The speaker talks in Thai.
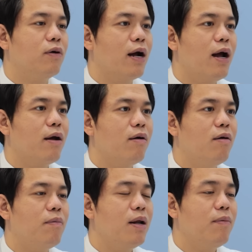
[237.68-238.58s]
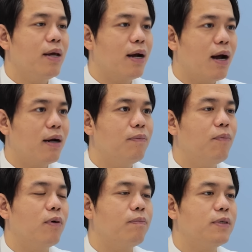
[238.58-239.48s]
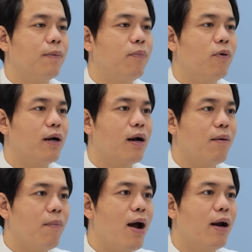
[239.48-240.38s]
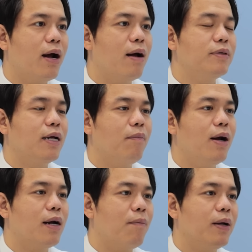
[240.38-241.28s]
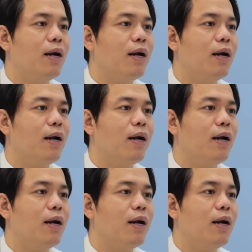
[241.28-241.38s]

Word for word: คนไข้ก็ไม่ได้มีอาการปวดเจ็บปวดอะไรมากนะครับสามารถกลับไป